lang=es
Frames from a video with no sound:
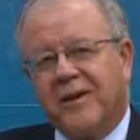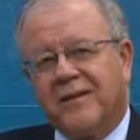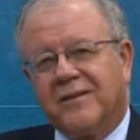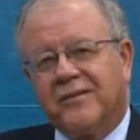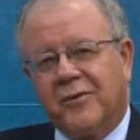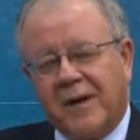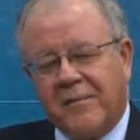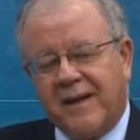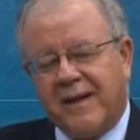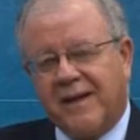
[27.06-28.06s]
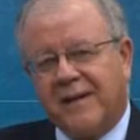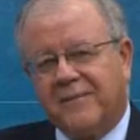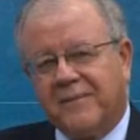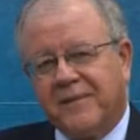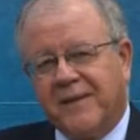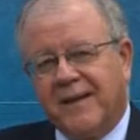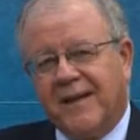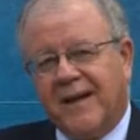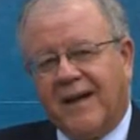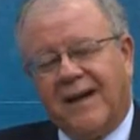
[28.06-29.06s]
en Sudamérica.
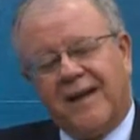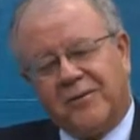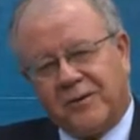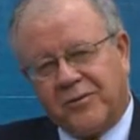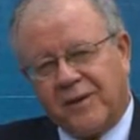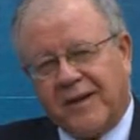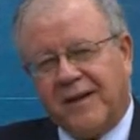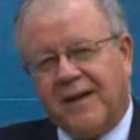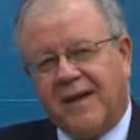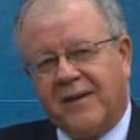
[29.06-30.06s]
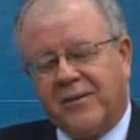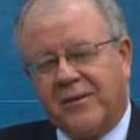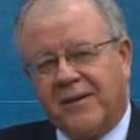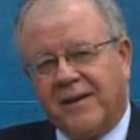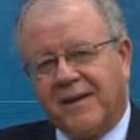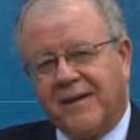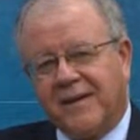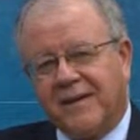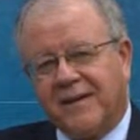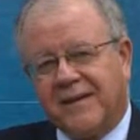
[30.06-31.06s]
Alejandro es originario de
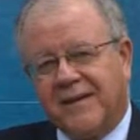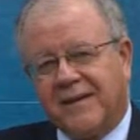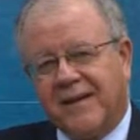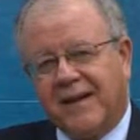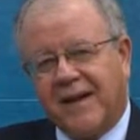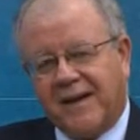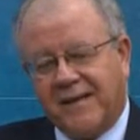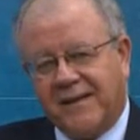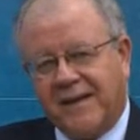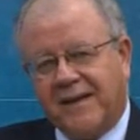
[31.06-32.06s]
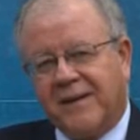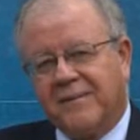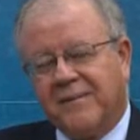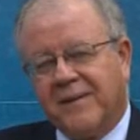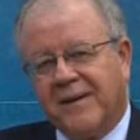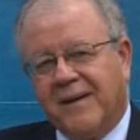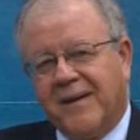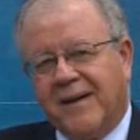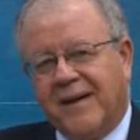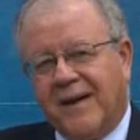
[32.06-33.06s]
de Argentina,
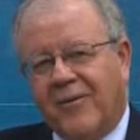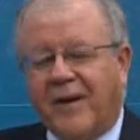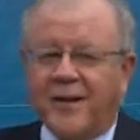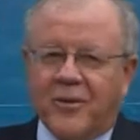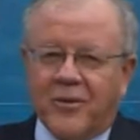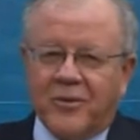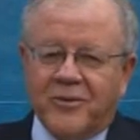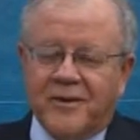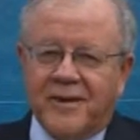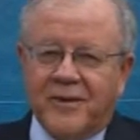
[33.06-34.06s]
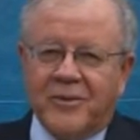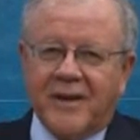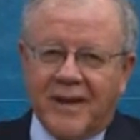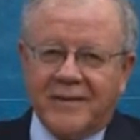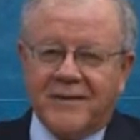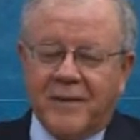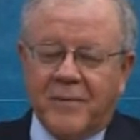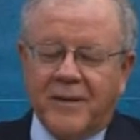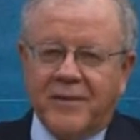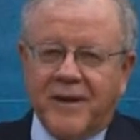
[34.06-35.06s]
aunque yo lo considero un gran
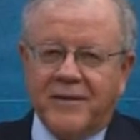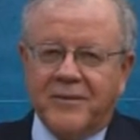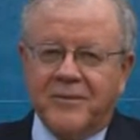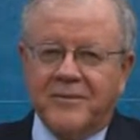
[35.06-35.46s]
salvadoreño,